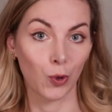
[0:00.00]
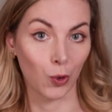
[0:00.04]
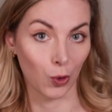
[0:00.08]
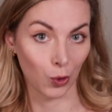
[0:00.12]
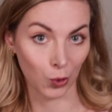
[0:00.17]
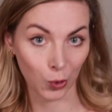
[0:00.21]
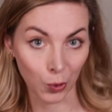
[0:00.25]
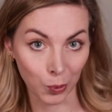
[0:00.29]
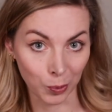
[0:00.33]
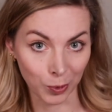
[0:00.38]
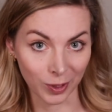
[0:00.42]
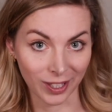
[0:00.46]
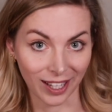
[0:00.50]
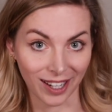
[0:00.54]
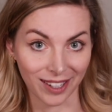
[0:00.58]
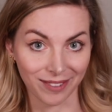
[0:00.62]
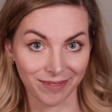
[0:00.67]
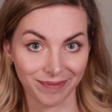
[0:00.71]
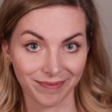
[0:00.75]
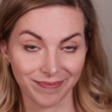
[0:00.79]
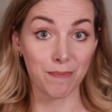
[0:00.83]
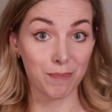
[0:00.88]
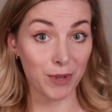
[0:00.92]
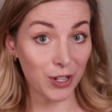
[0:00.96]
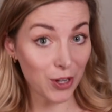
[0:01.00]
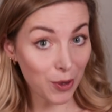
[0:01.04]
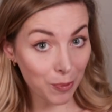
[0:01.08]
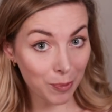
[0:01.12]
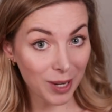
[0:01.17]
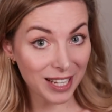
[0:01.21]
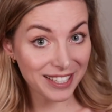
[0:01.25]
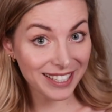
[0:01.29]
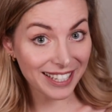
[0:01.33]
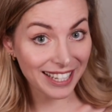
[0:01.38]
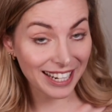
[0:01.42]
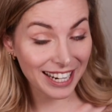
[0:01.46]
corrupta. Mi
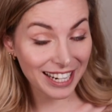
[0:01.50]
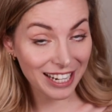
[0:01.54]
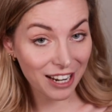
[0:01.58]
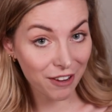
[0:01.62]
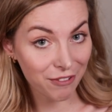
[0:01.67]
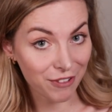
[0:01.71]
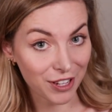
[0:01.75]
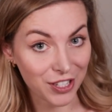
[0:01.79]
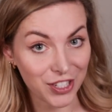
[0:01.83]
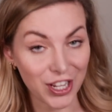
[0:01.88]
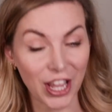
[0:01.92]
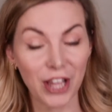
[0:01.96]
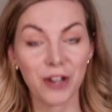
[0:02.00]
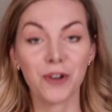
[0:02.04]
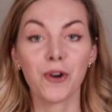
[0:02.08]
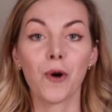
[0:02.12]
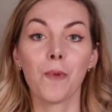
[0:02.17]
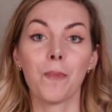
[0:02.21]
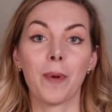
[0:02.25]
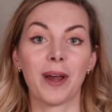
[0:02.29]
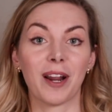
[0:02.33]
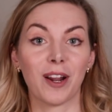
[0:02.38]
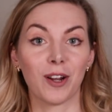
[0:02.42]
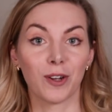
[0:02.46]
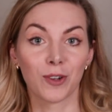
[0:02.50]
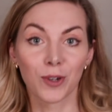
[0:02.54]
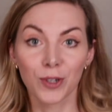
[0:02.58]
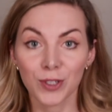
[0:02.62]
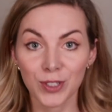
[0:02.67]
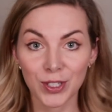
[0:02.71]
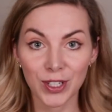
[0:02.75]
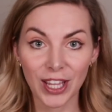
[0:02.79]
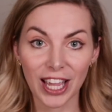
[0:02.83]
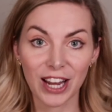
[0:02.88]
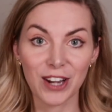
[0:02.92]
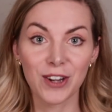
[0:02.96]
nombre es Irina Fechenko para
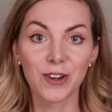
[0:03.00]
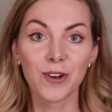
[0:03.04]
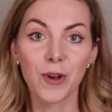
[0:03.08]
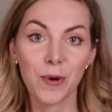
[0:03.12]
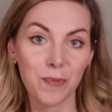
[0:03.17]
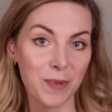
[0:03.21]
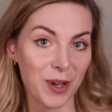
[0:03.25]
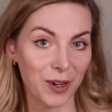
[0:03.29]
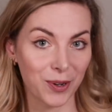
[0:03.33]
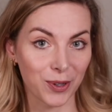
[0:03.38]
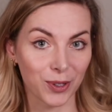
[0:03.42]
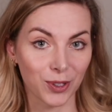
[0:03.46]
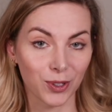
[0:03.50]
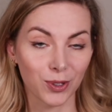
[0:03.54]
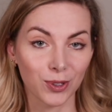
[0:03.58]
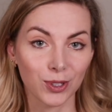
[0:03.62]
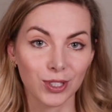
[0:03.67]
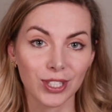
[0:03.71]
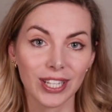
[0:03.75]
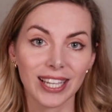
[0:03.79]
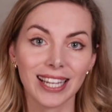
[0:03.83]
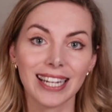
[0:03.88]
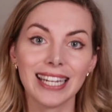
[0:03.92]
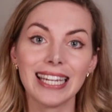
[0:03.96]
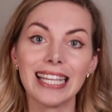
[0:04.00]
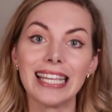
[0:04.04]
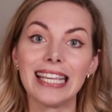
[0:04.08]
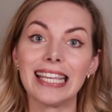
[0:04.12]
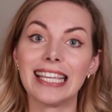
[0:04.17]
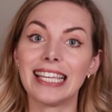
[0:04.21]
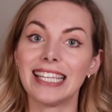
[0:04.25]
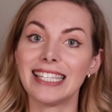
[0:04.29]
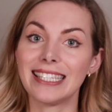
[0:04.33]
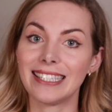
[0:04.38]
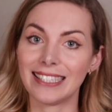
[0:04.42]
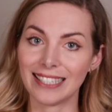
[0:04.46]
los que no me conocen
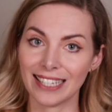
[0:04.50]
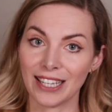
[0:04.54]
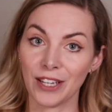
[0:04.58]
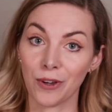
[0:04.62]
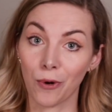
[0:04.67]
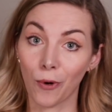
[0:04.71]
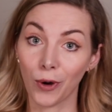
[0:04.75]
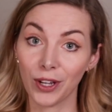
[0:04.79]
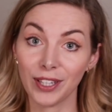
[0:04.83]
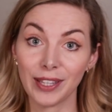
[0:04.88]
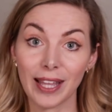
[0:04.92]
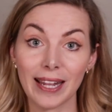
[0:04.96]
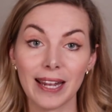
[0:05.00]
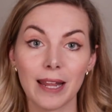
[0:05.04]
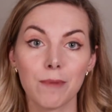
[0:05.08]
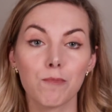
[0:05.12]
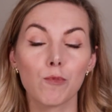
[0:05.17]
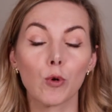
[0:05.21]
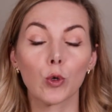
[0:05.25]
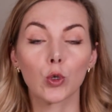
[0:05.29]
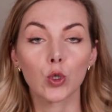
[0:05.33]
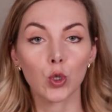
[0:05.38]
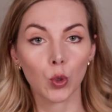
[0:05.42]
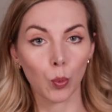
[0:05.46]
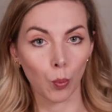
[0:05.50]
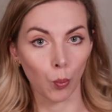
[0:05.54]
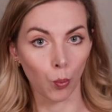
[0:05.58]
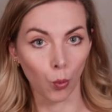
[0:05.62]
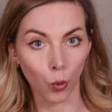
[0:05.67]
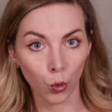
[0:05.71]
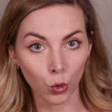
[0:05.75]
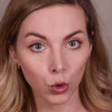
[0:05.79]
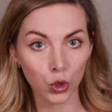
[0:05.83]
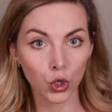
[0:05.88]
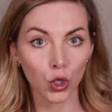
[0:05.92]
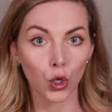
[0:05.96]
y sí, hoy tenemos
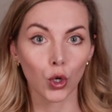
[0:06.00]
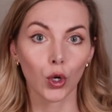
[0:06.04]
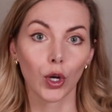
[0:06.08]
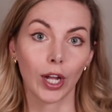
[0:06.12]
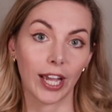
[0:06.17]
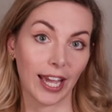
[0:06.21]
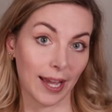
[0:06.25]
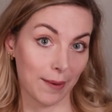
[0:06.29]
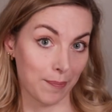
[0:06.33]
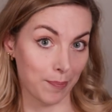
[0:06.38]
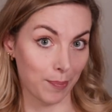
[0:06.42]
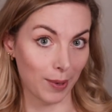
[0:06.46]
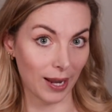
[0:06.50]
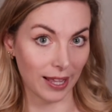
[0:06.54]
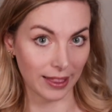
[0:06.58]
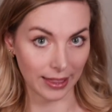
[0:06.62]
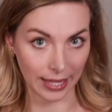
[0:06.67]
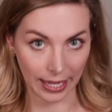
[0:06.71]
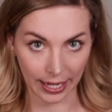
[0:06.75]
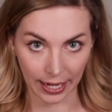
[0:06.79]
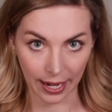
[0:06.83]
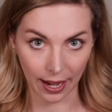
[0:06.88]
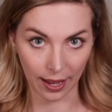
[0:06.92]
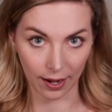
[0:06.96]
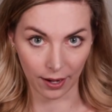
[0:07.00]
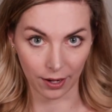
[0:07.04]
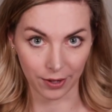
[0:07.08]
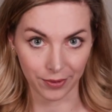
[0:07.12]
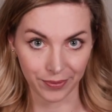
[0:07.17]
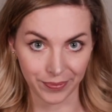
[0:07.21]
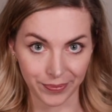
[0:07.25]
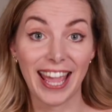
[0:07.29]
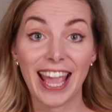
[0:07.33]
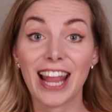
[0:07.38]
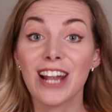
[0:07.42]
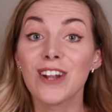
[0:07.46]
mucho que platicar.
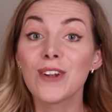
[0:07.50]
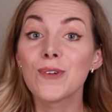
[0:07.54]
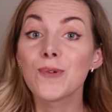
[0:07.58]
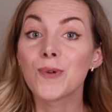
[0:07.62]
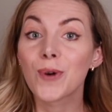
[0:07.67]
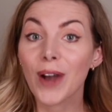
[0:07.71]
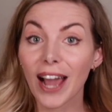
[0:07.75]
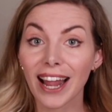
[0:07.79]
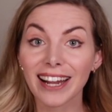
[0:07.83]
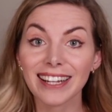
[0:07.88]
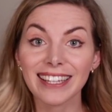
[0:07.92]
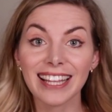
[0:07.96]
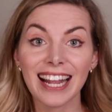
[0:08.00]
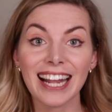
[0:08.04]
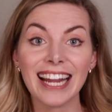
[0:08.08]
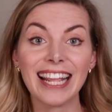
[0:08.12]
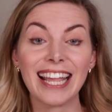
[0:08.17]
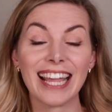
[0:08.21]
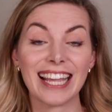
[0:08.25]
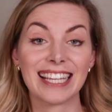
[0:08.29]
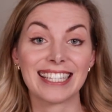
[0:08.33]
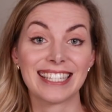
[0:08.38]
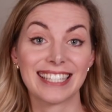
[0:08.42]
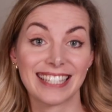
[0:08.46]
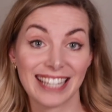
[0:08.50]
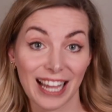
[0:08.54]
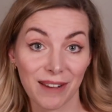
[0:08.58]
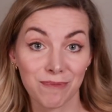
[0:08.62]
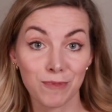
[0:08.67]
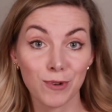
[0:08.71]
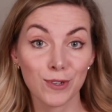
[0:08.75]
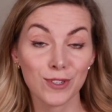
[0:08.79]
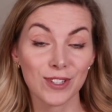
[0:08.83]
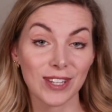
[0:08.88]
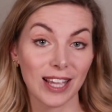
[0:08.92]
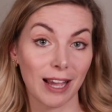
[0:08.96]
El lugar del que
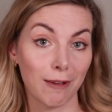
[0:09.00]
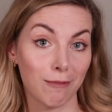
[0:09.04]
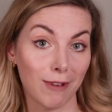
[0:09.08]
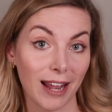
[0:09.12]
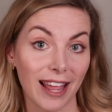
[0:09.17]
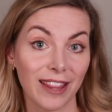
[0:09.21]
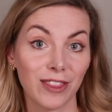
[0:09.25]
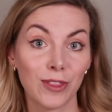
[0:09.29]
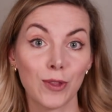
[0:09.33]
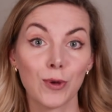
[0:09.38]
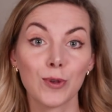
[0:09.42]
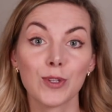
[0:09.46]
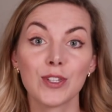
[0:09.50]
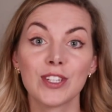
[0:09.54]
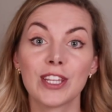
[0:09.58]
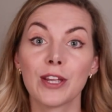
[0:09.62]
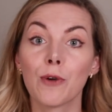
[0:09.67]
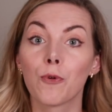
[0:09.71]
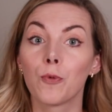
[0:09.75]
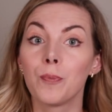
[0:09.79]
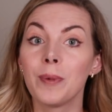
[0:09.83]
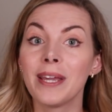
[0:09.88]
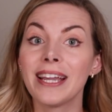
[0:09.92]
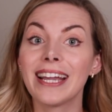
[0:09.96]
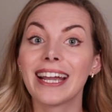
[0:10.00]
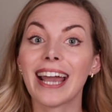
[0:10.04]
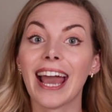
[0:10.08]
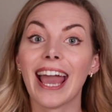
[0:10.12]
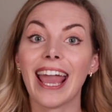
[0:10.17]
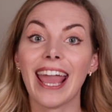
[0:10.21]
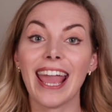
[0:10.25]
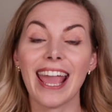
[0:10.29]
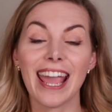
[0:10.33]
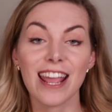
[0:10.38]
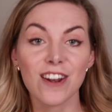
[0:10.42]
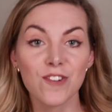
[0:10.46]
estamos hablando se
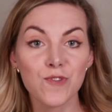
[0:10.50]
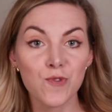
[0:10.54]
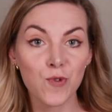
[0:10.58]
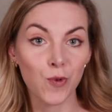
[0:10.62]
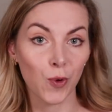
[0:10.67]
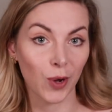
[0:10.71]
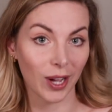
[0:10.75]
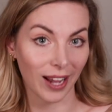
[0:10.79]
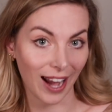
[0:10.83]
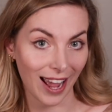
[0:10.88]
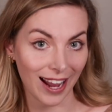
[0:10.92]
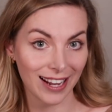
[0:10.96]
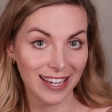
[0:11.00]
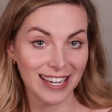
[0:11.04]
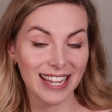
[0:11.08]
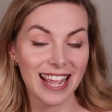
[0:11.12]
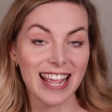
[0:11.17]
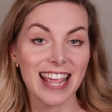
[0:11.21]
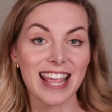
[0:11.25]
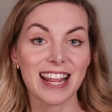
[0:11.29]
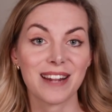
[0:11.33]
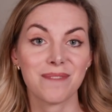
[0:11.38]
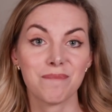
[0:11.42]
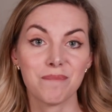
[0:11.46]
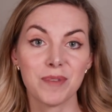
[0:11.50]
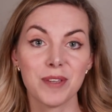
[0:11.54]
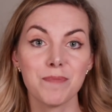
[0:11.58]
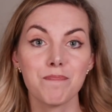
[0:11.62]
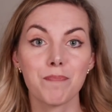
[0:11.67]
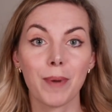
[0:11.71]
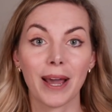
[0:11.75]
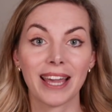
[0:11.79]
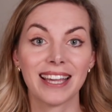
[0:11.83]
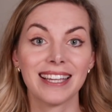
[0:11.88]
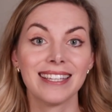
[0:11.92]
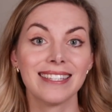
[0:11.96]
ubica en Ucrania, en mi
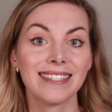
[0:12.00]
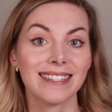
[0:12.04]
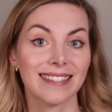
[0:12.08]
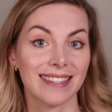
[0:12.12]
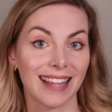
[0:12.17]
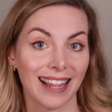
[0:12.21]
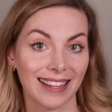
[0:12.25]
país